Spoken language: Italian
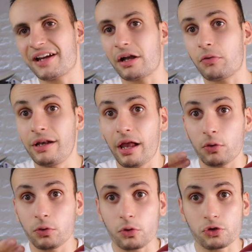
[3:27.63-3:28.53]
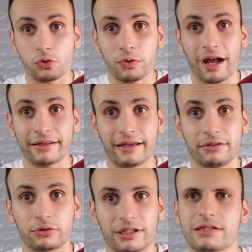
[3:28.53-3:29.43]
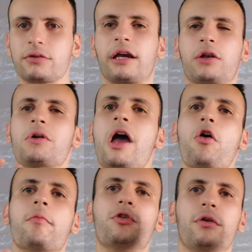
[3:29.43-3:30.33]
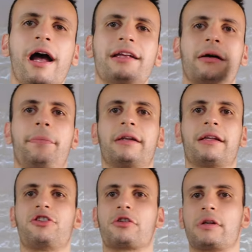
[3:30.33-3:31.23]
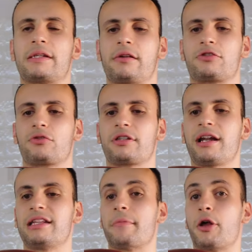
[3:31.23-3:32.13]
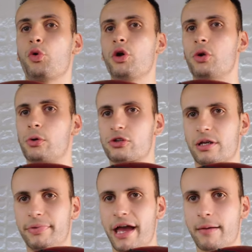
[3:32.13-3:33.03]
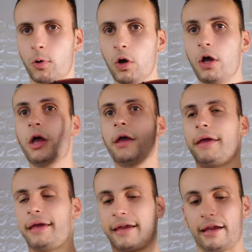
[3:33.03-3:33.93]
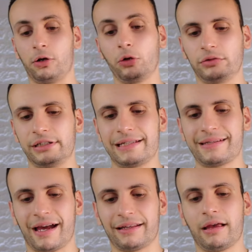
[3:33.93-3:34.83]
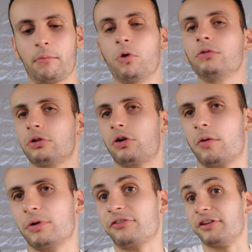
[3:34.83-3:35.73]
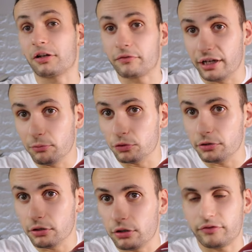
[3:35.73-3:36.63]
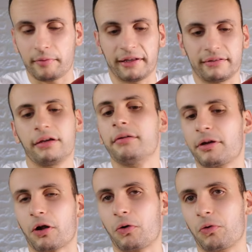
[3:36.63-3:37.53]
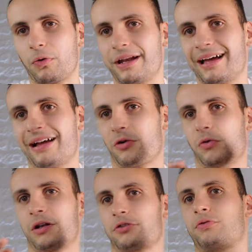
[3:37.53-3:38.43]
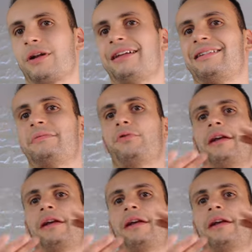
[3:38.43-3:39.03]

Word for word: anche quella oscurata in dotazione che non è omologata per la circolazione su strada, ma noi non lo sappiamo e l'ho utilizzata molto comoda finché non viene buio, ovviamente, però con quella, con quella oscurata tipo